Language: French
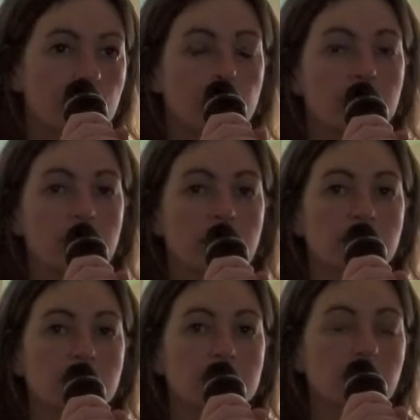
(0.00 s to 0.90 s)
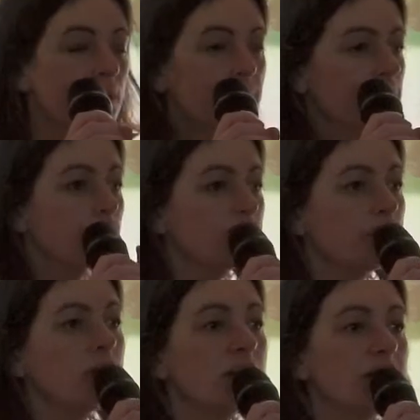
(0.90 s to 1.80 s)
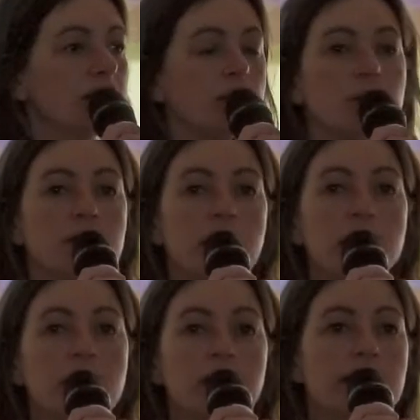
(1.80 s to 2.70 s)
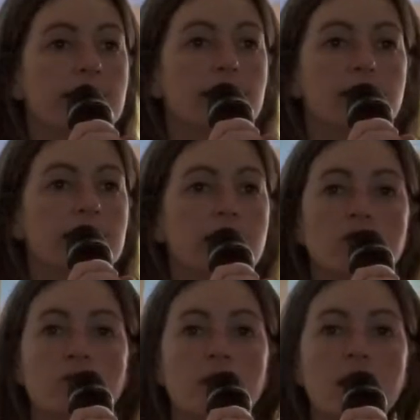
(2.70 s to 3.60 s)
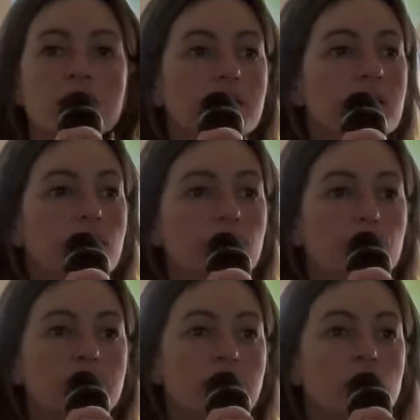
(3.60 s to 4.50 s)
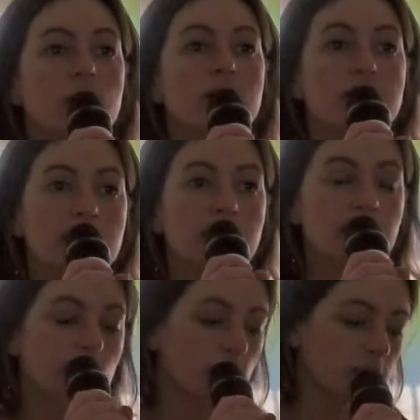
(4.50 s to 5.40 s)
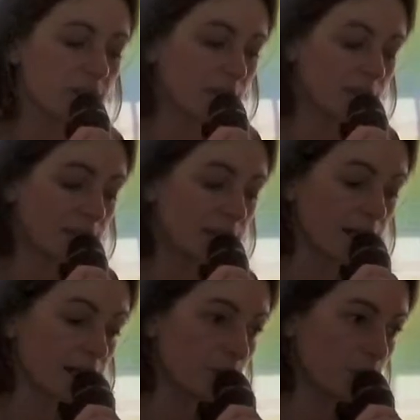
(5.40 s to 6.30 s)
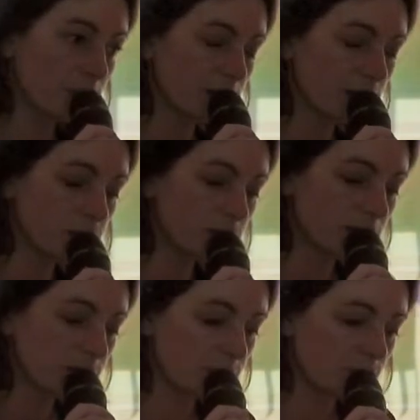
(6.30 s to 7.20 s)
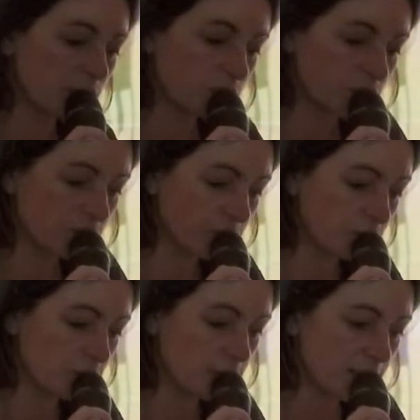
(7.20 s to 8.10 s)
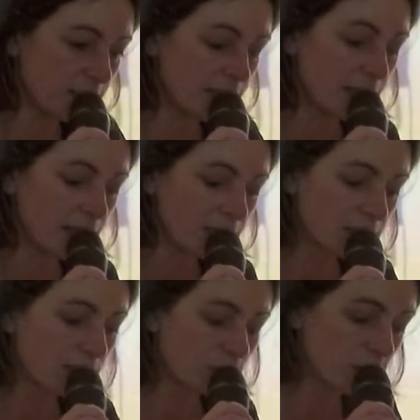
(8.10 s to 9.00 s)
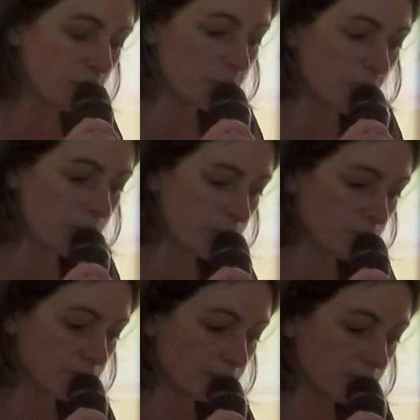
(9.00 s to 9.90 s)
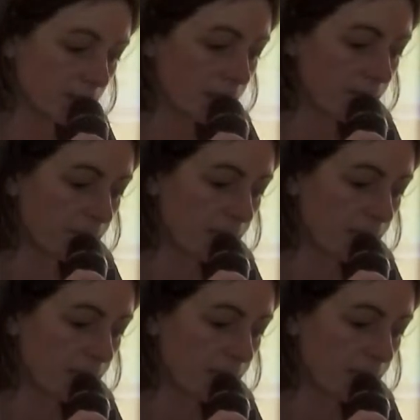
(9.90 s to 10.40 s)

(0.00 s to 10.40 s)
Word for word: pour ça. Mais elles sont plus légitimes si elles veulent rester, s'asseoir, créer un projet de loisir, de loisirs, etc. Et donc par exemple sur cette maison des jeunes que j'ai étudiée, sans le hip-hop, hein,